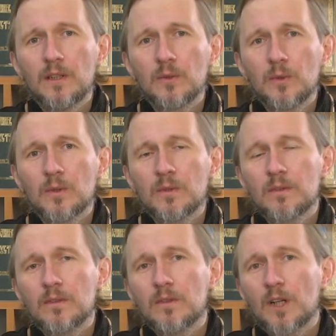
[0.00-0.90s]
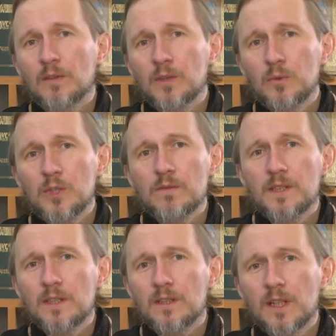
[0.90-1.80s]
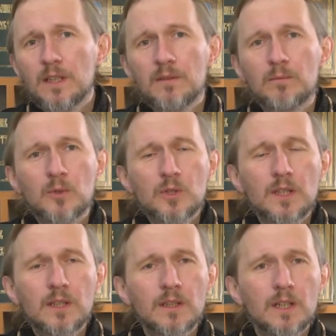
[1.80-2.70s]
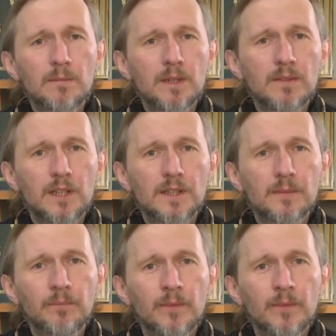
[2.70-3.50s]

Но равнодушие всегда можно оправдать.